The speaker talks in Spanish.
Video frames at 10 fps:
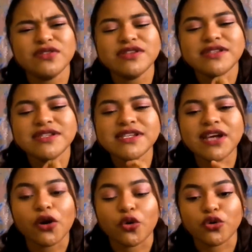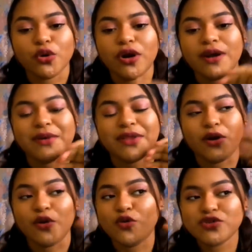no sé si es arroyo, la
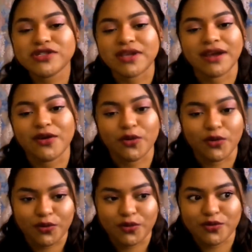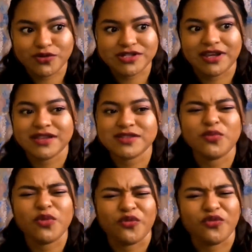verdad no sé, no, no sé, es
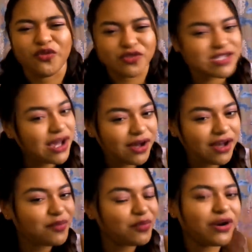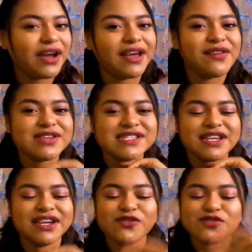como fosa, por ahí algo
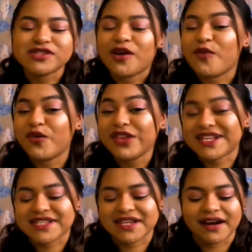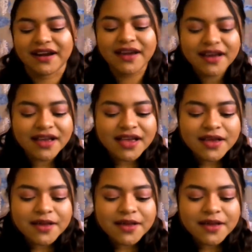así, no sé cómo decirle.